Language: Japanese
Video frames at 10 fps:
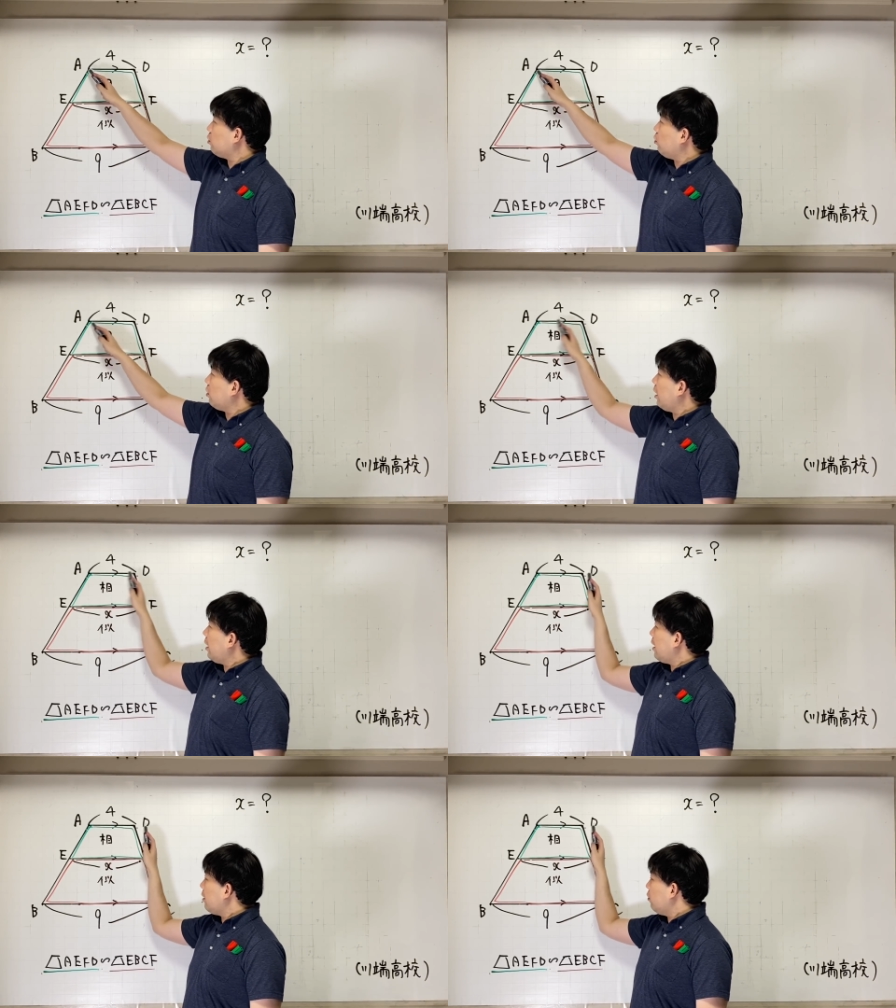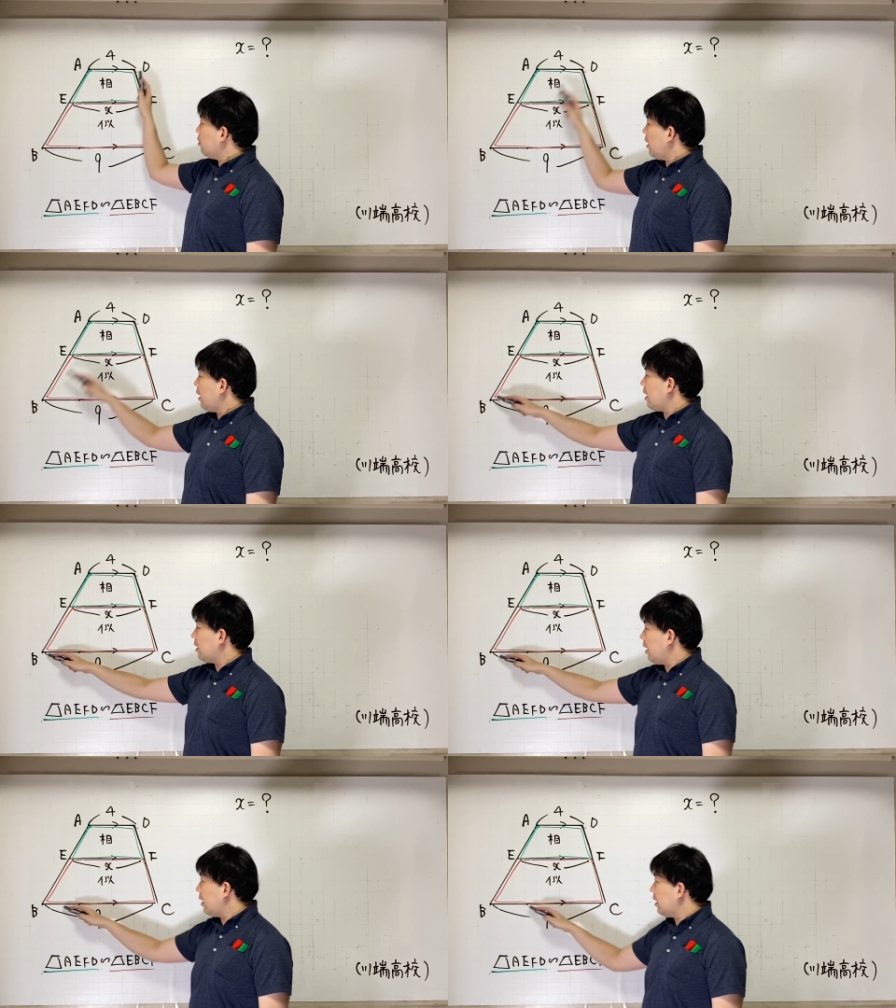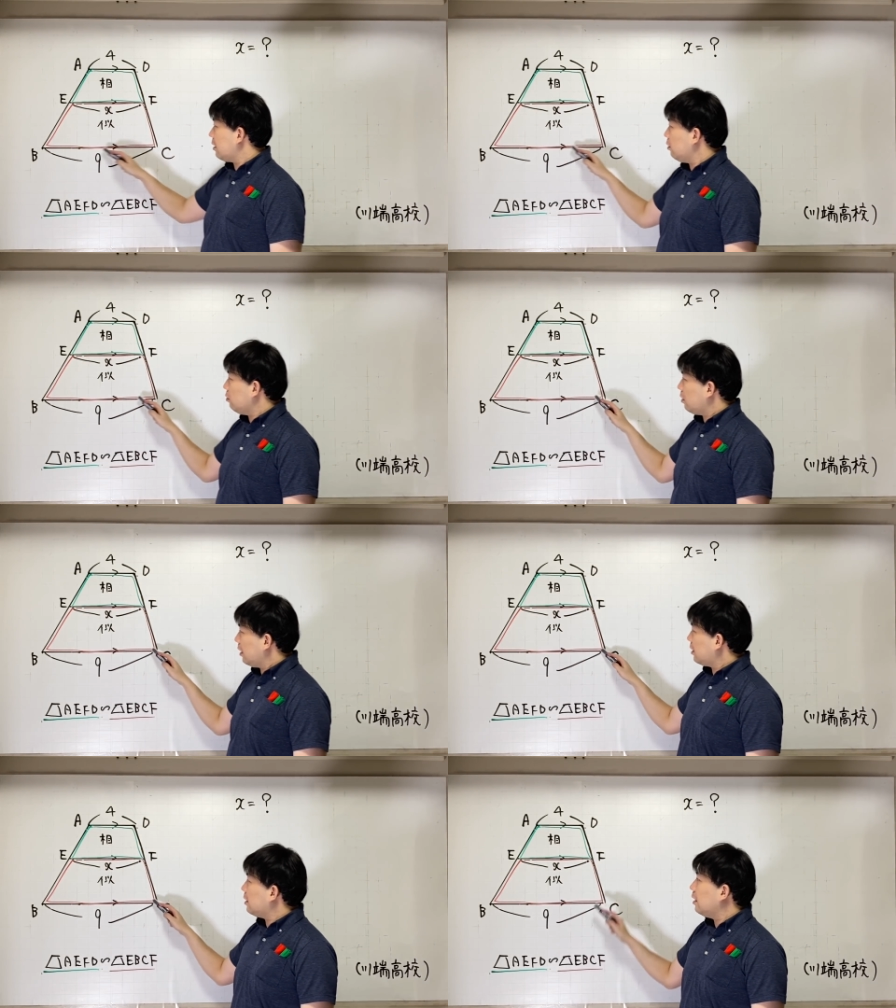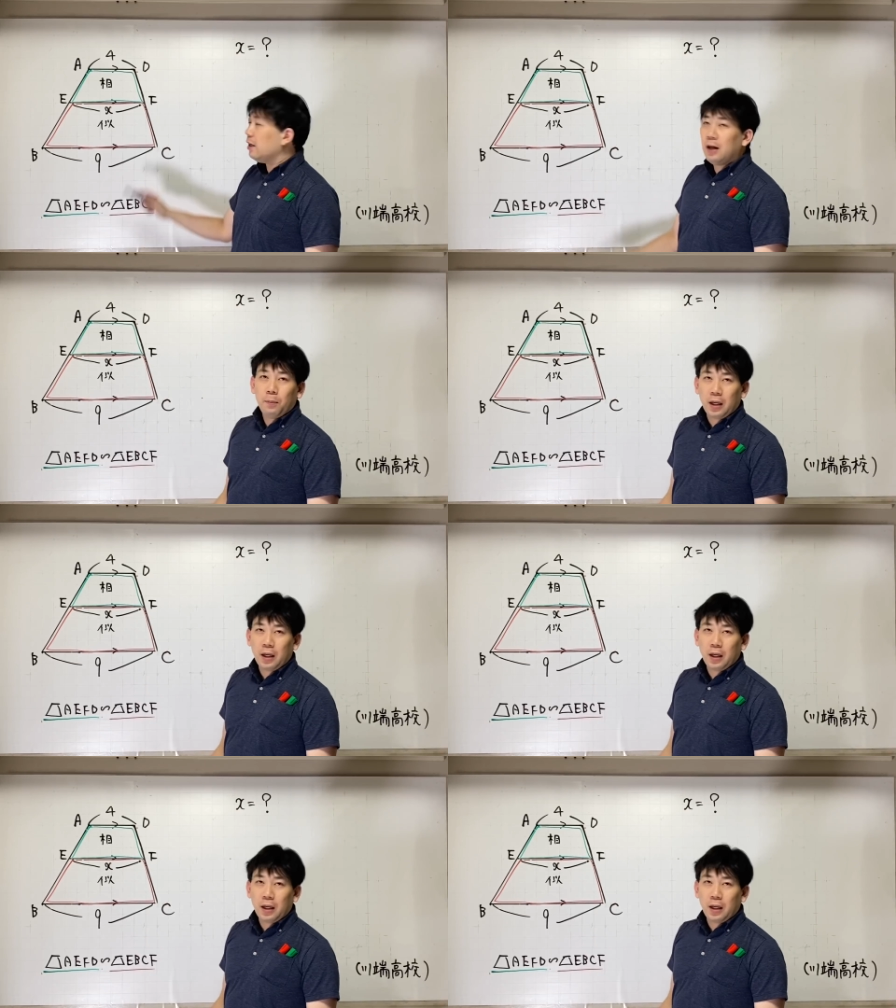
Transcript: 上底が4で下底が9です。